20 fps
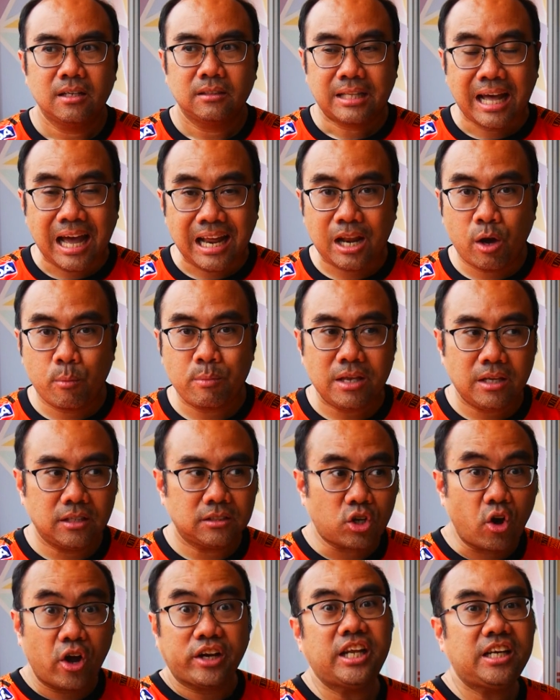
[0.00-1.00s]
ถ้าเรามี
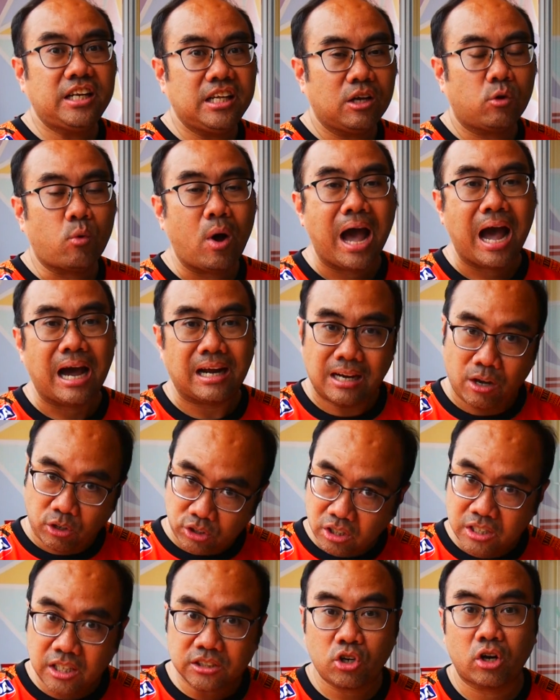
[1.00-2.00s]
ช้อยที่ดีกว่า เราก็
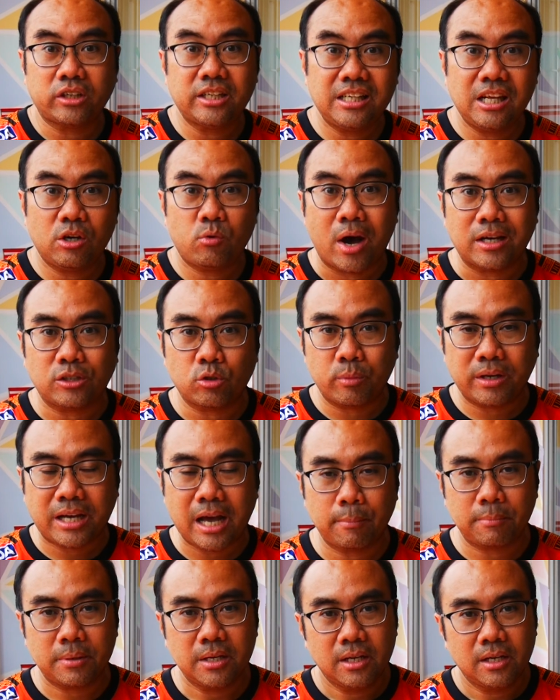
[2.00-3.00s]
ต้องเลือกช้อยที่ดีกว่าถูกไหมครั
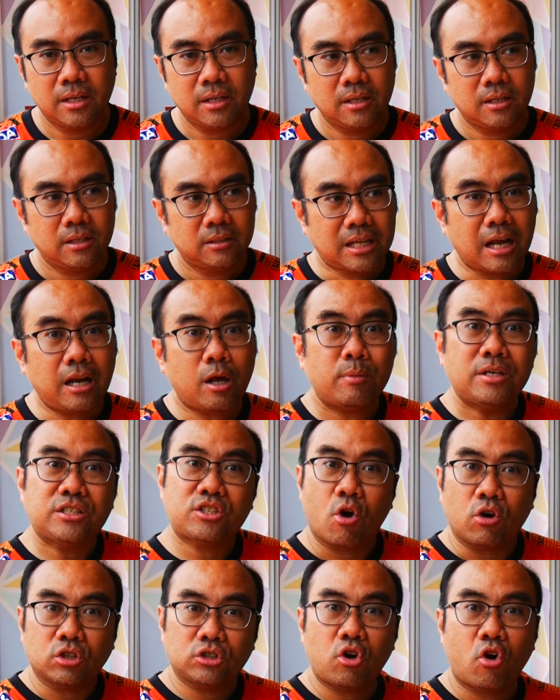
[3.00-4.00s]
บ ถ้าเรามีส
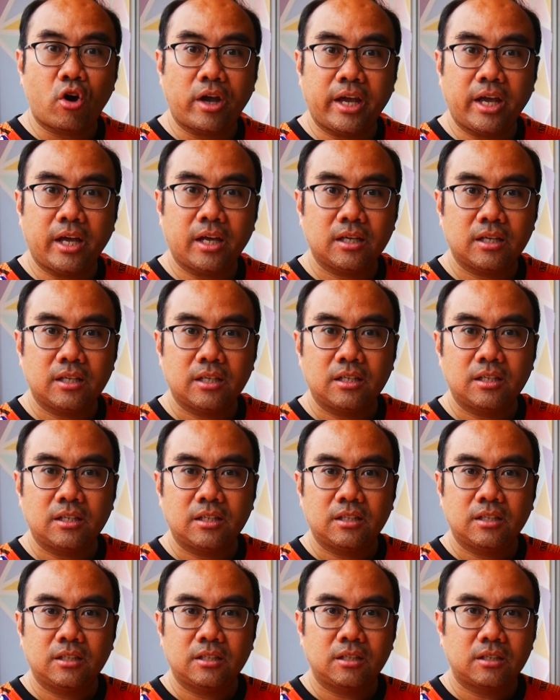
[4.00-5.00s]
องช้อย
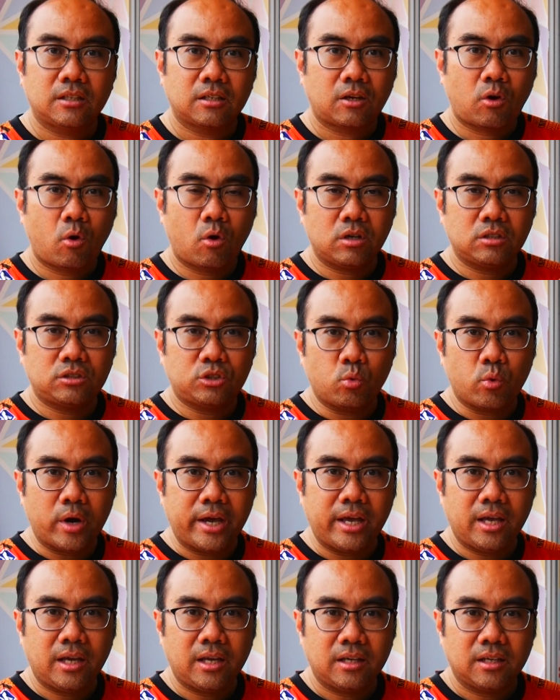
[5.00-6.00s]
คนสวย
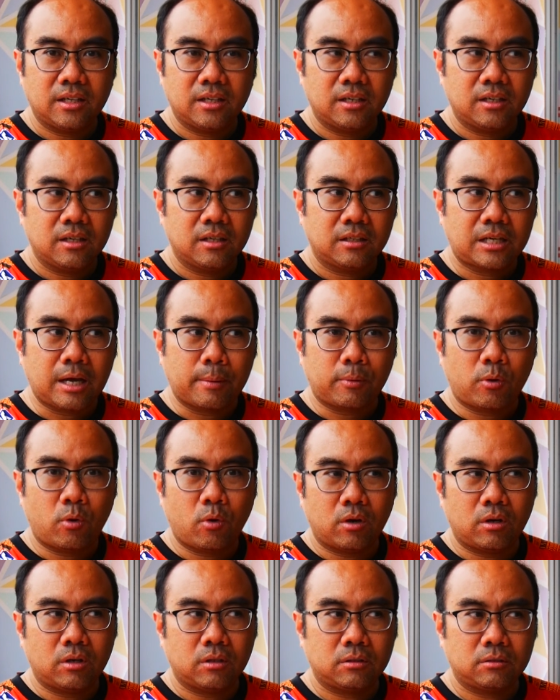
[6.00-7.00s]
กับค
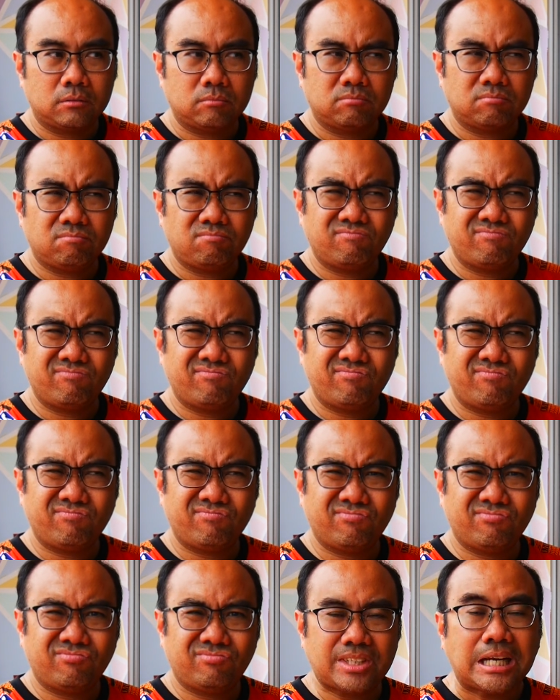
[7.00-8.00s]
น
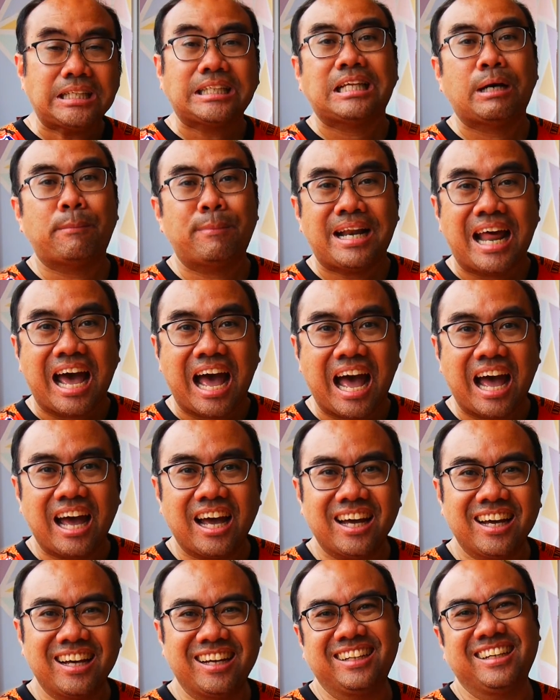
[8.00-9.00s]
หน้าตาธรรมดา
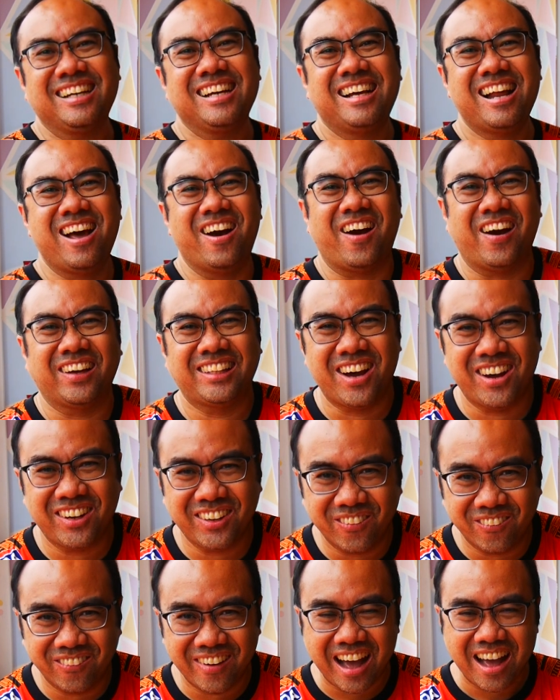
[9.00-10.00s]
เราก็ต้อง
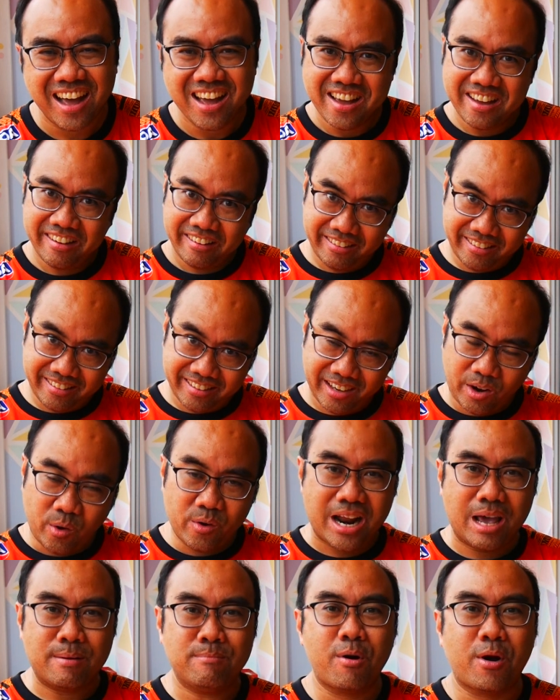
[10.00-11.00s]
ดูว่าเออคน
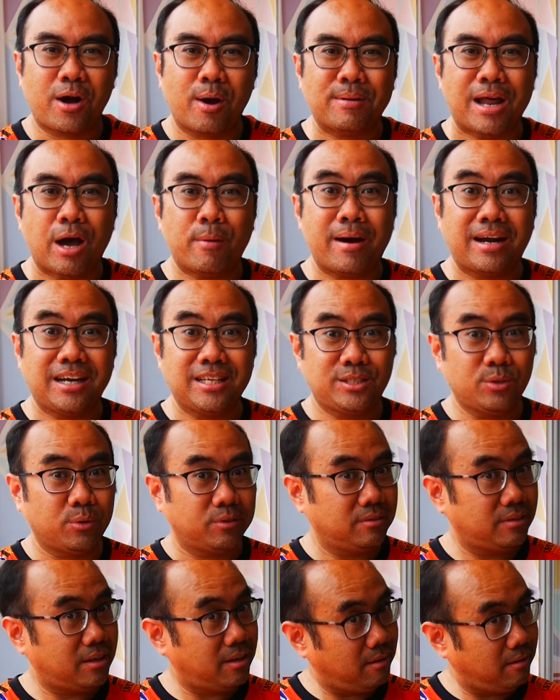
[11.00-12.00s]
ไหนเหมาะกับเรามากที่สุด
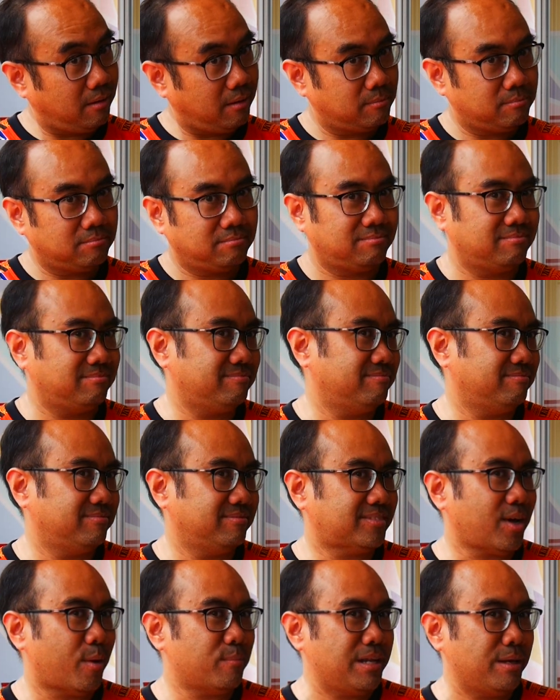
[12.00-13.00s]
เออ
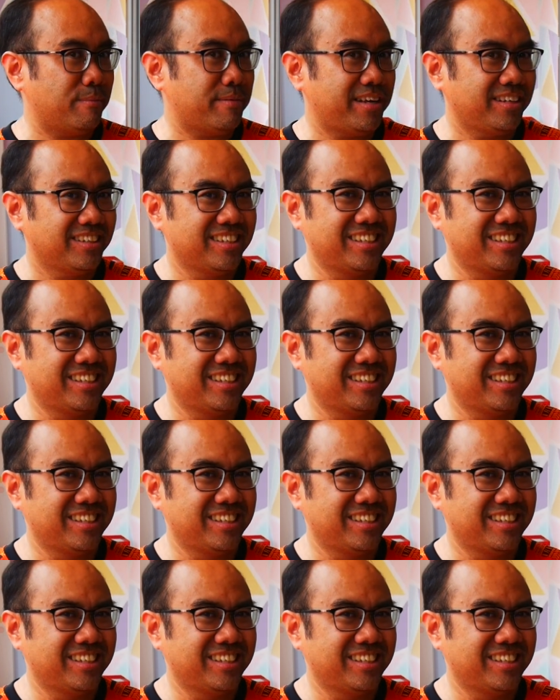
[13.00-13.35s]
ตอบดีไหม